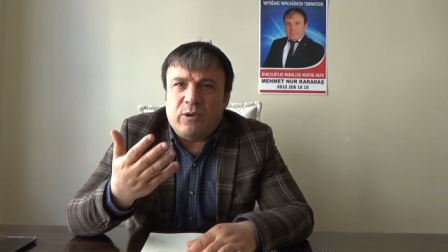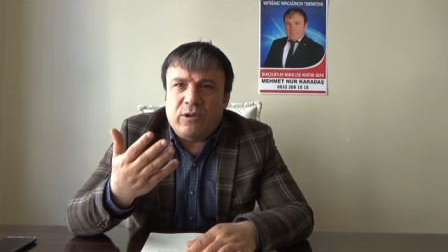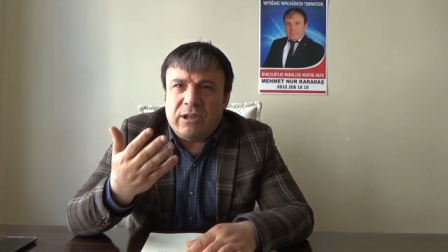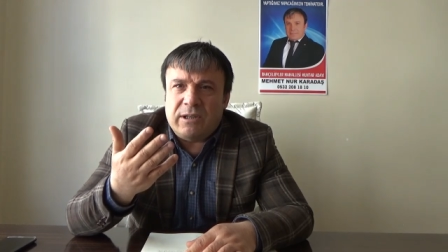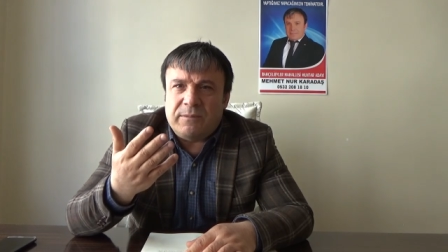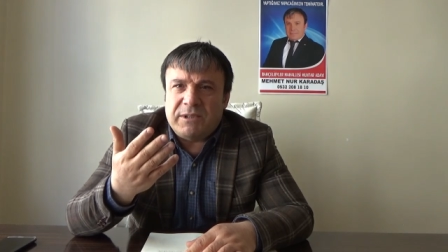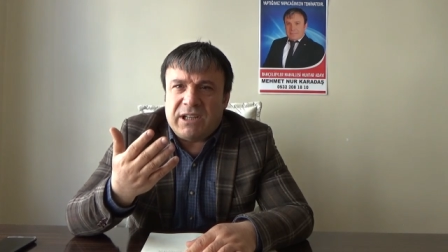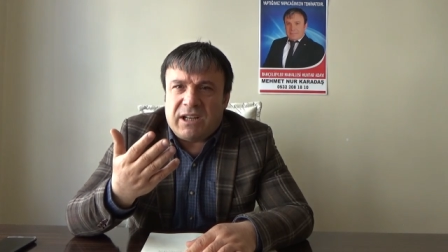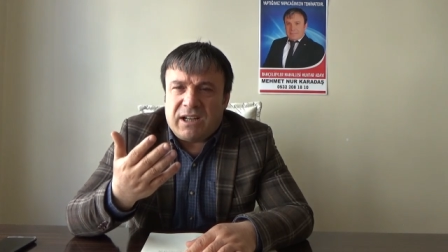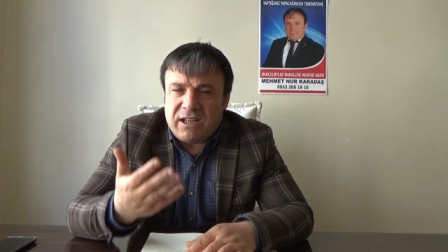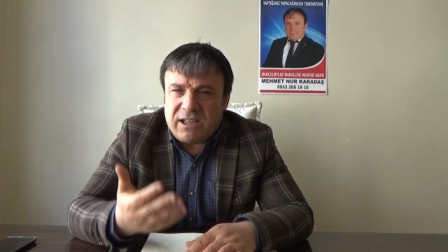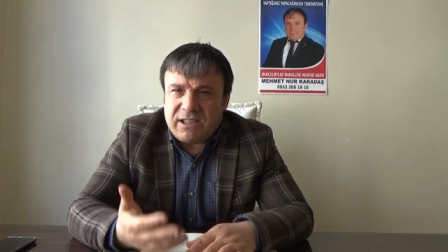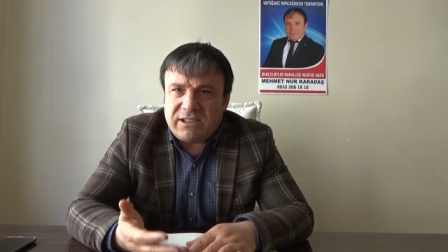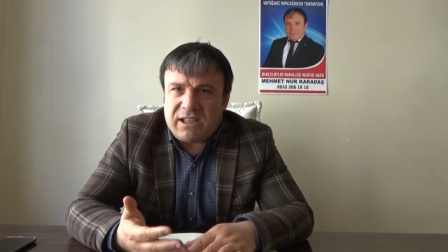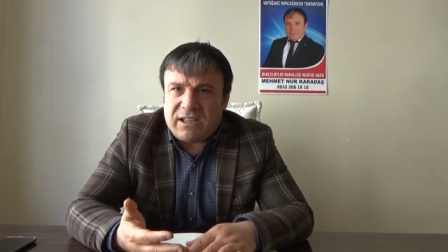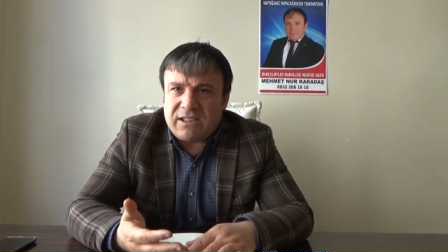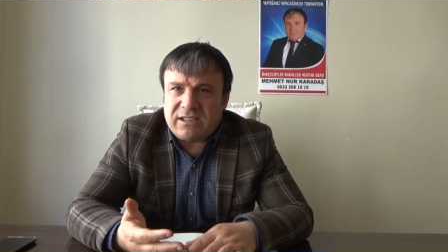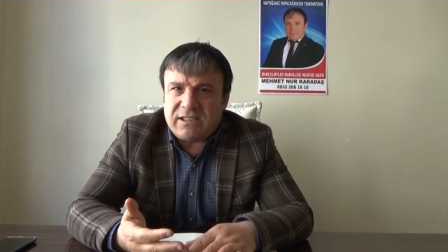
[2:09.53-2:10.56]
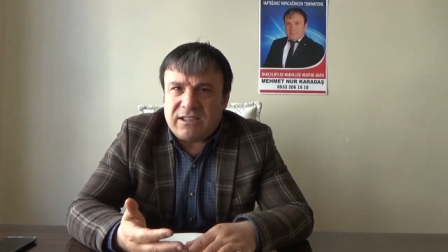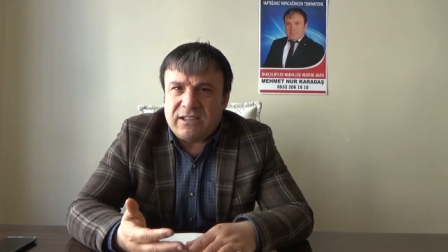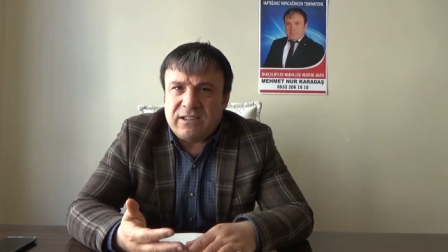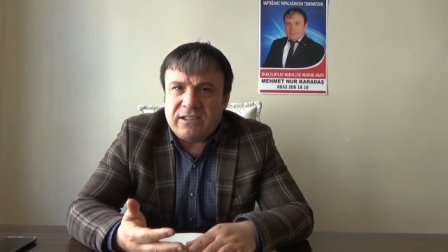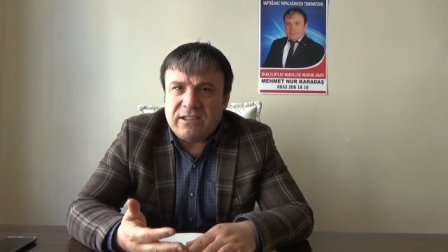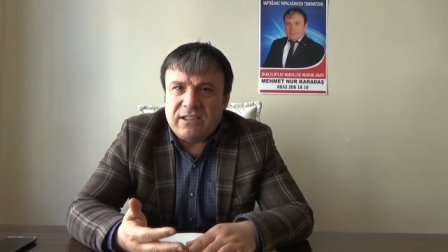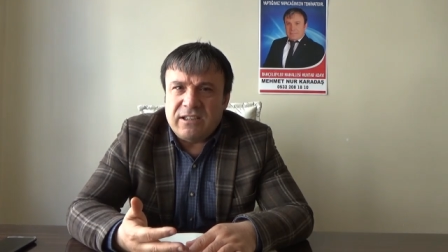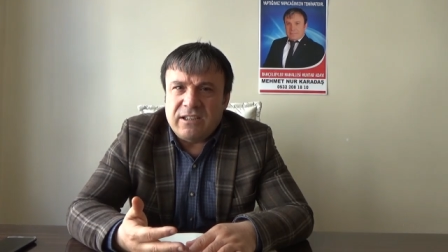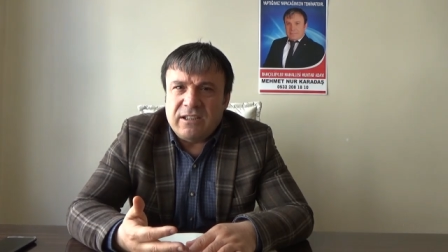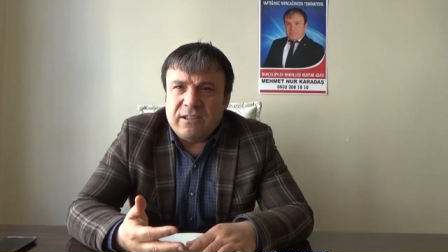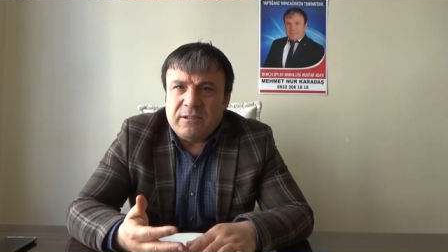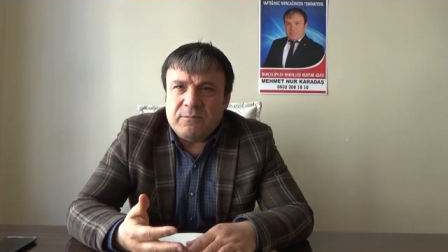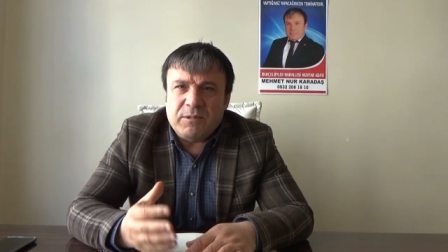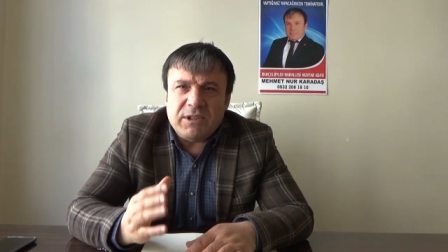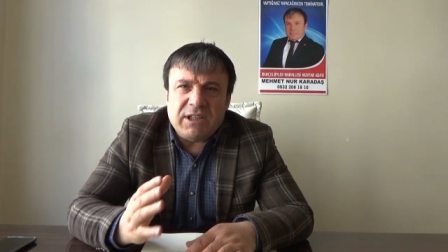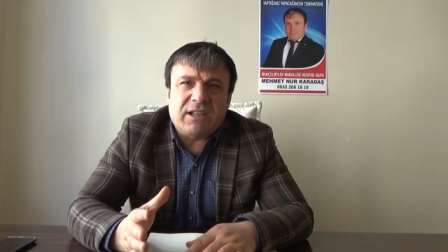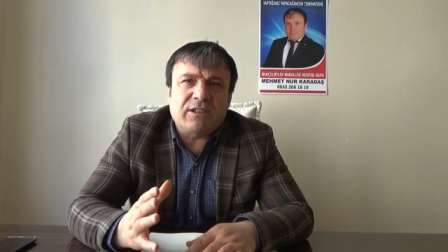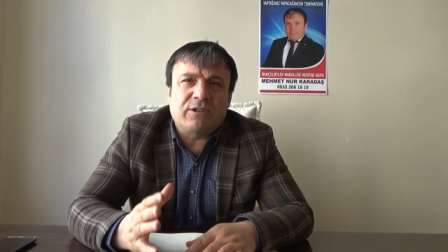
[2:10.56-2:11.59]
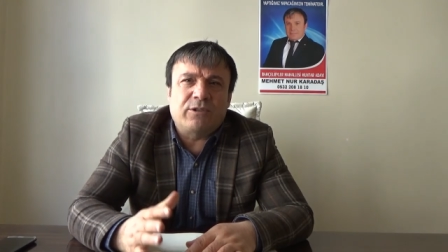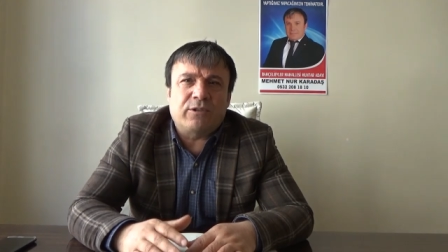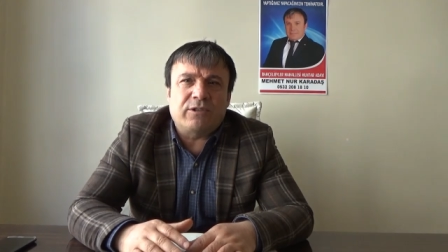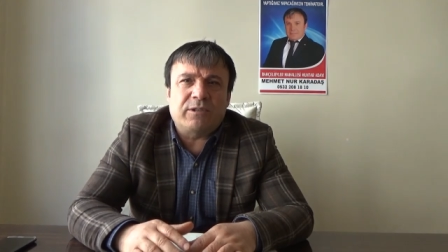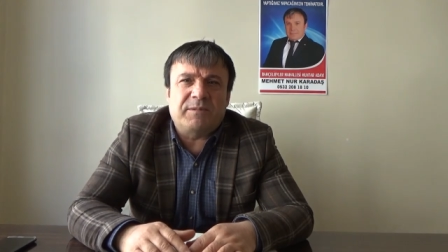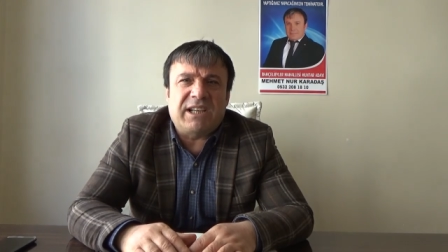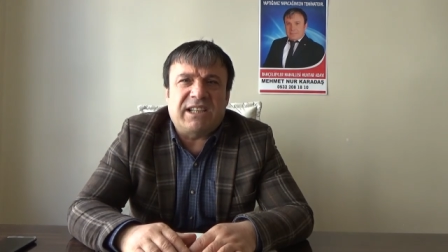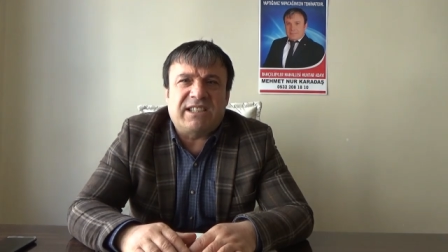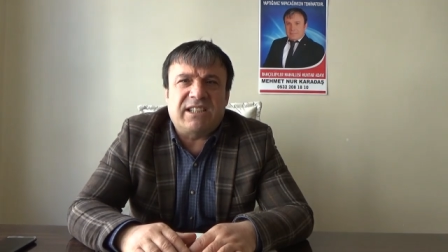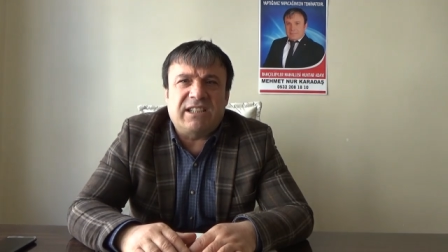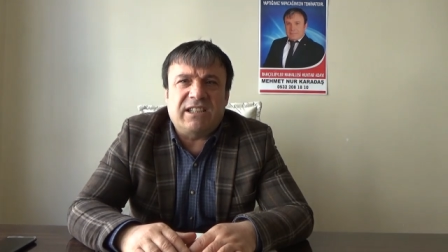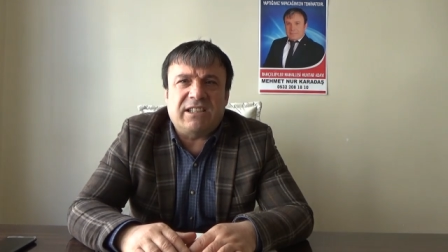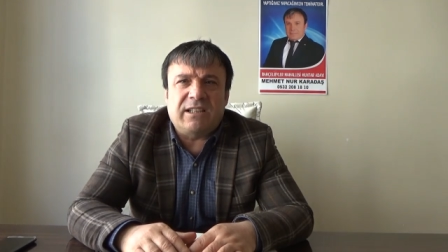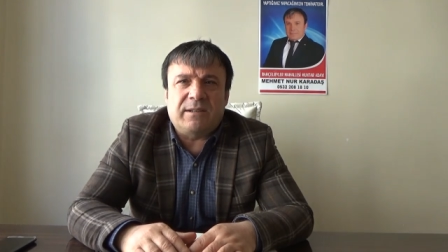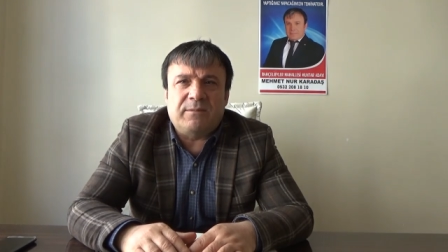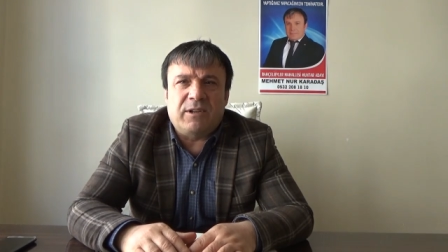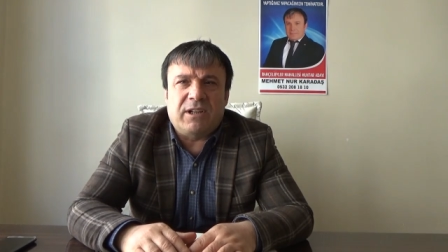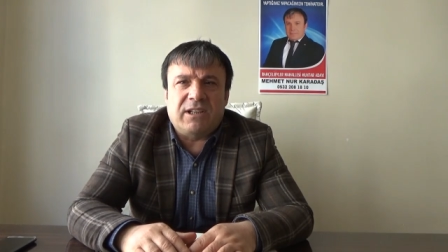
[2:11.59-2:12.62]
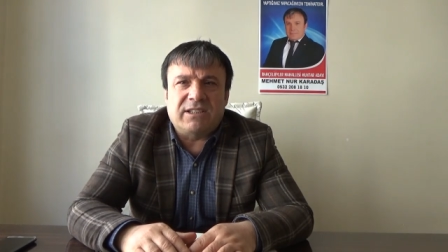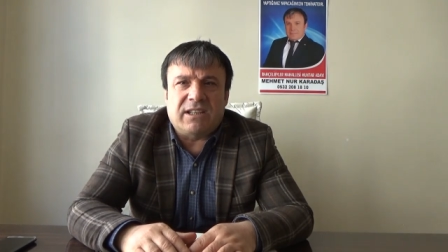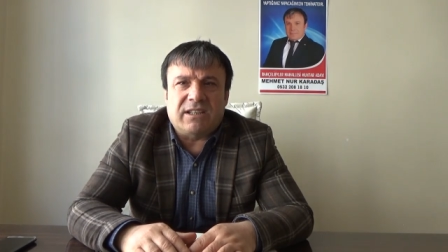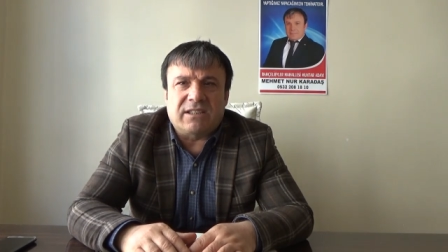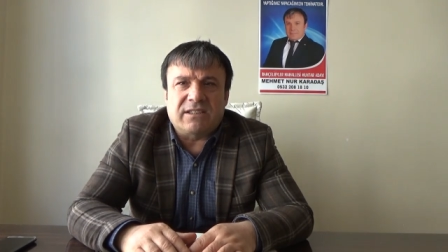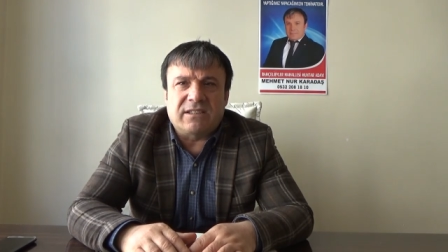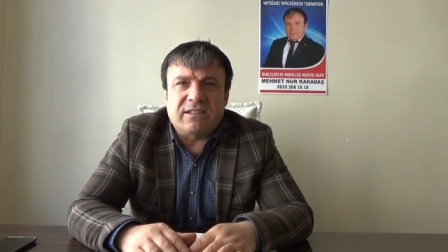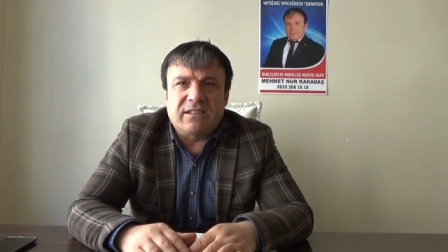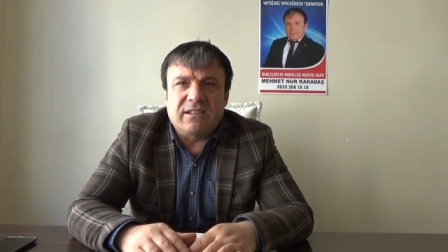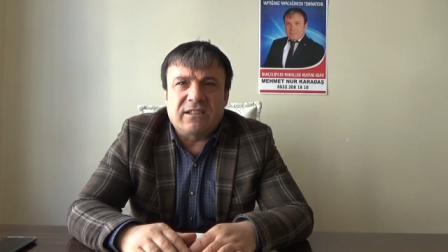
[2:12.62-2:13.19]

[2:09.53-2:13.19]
önlemini alacağız. Bunlara çözüm kesinlikle bulacağız.